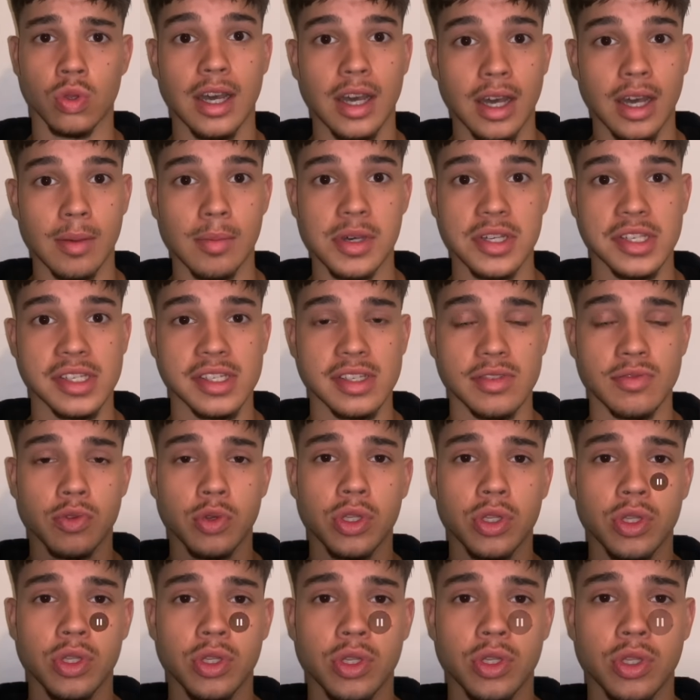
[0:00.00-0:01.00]
Aber sie wurden.
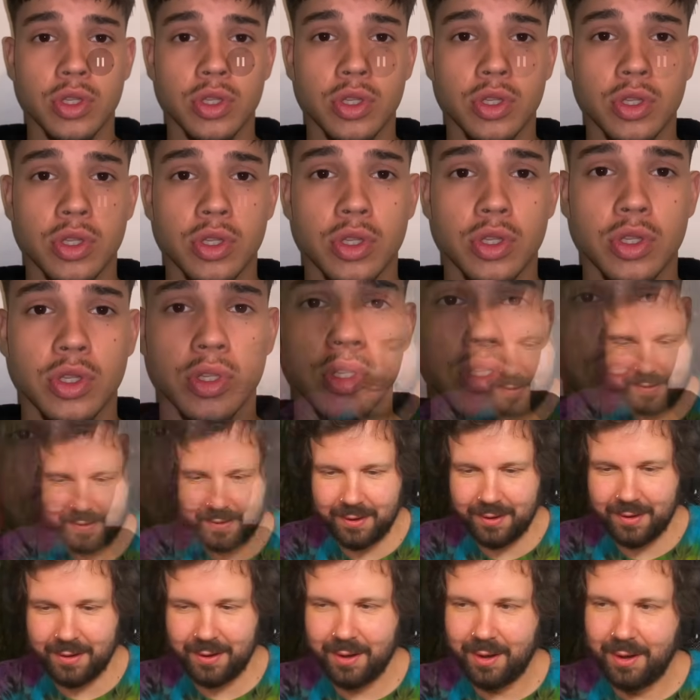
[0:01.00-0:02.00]
Ist, weißt du, was, was,
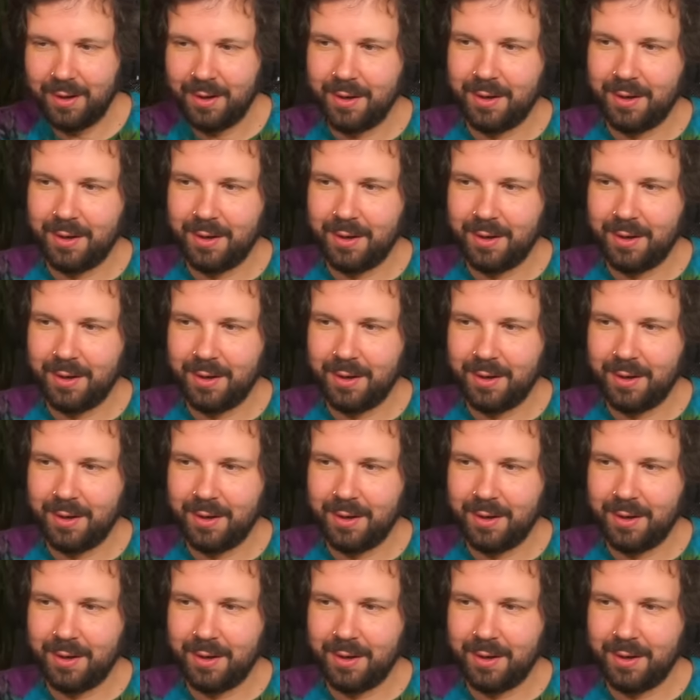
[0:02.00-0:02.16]
äh,